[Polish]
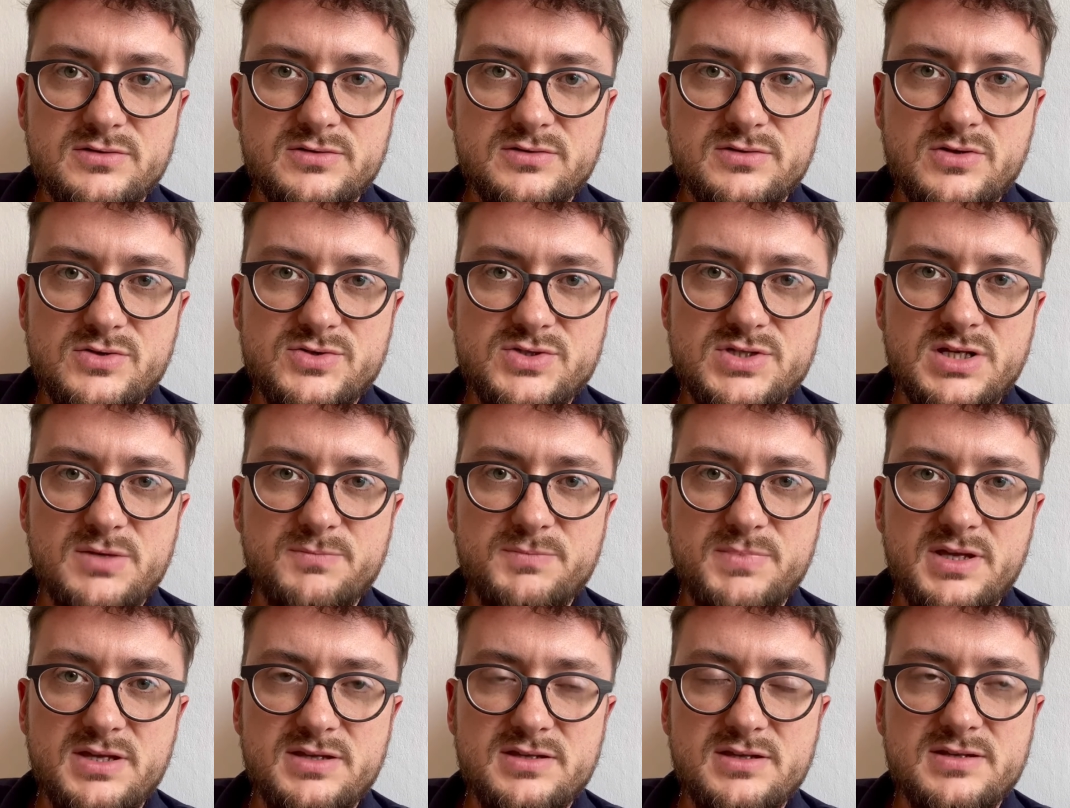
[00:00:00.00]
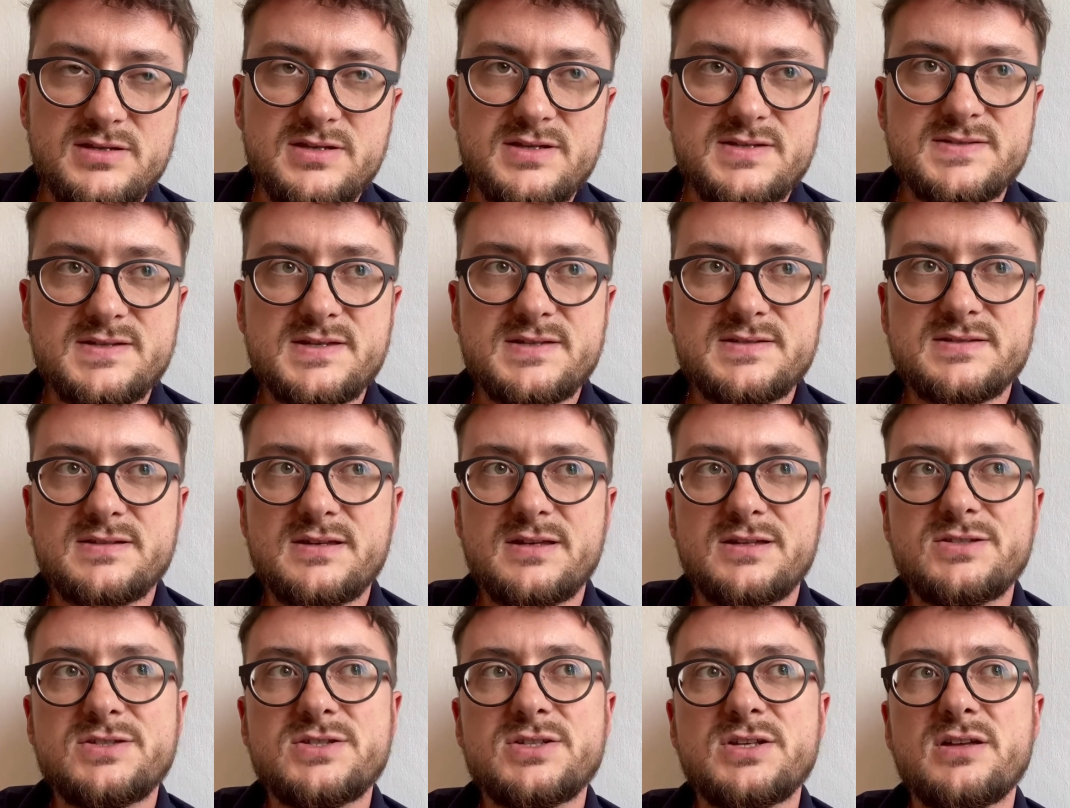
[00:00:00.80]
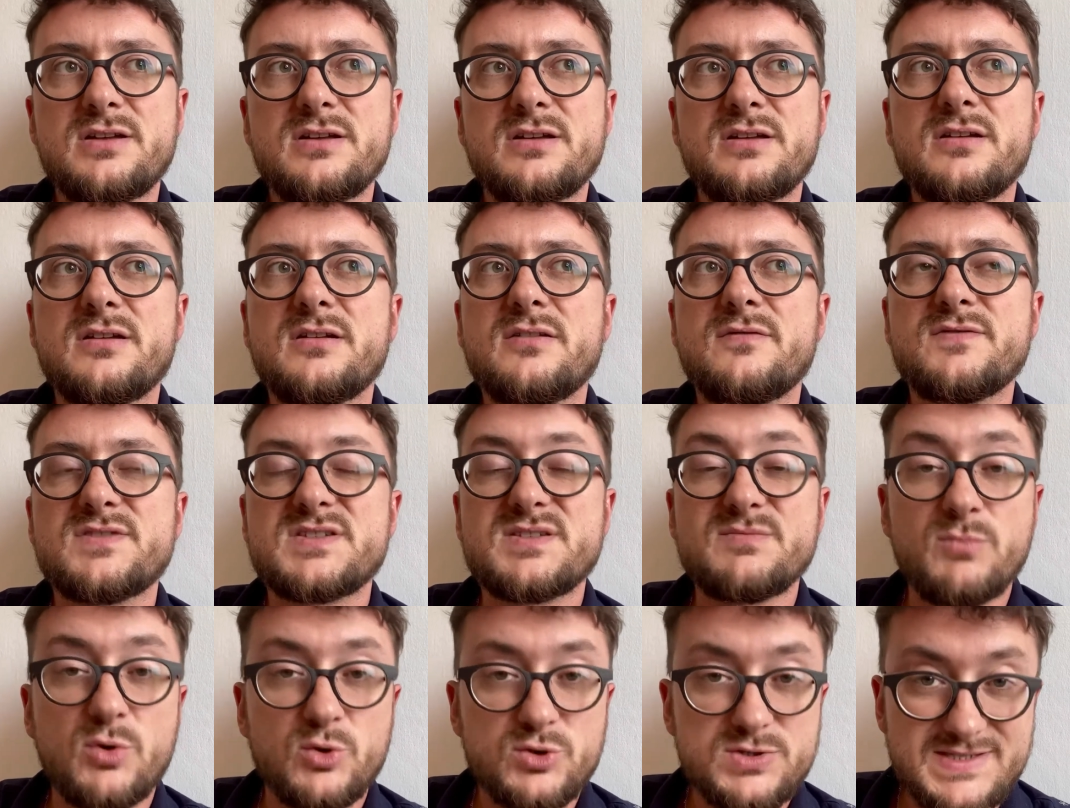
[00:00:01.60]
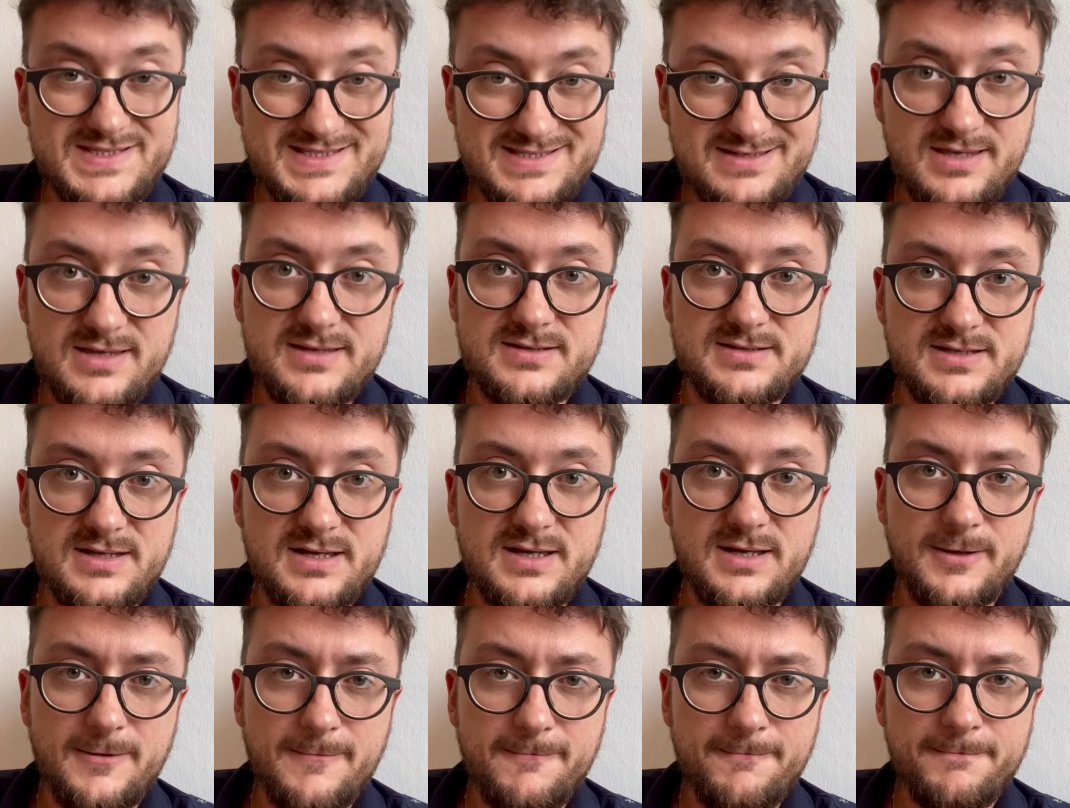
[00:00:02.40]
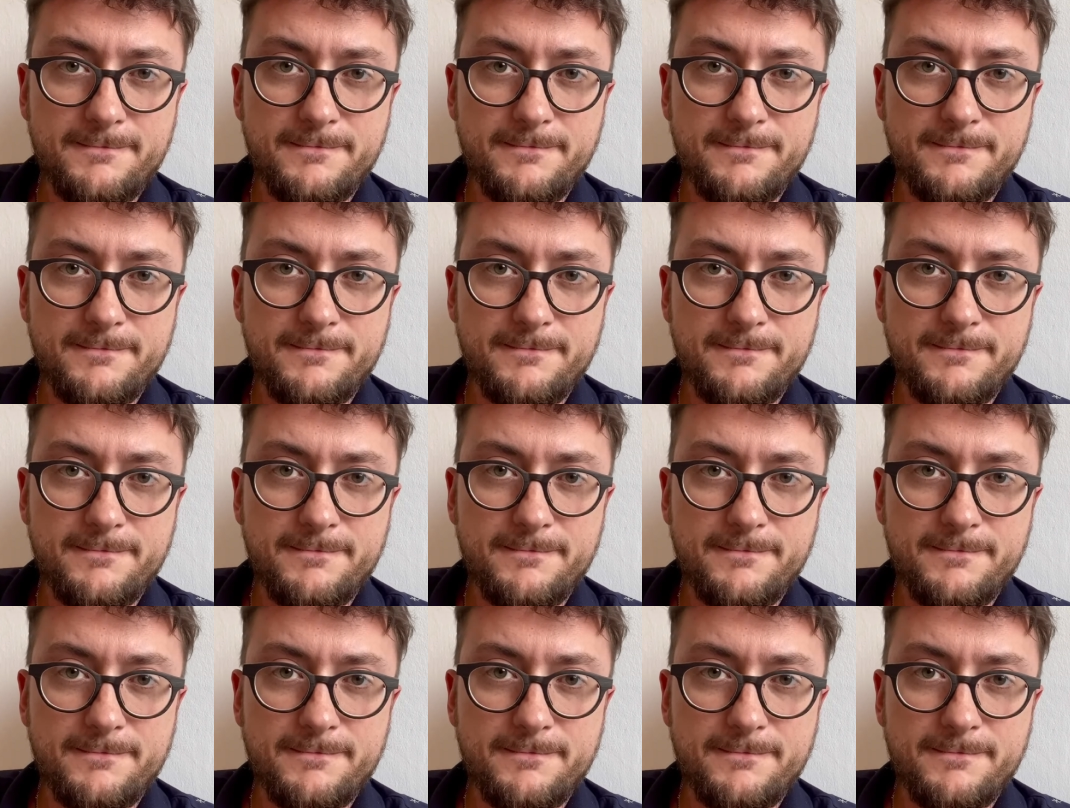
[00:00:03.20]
to cierpienie na zasadzie wzmocnienia,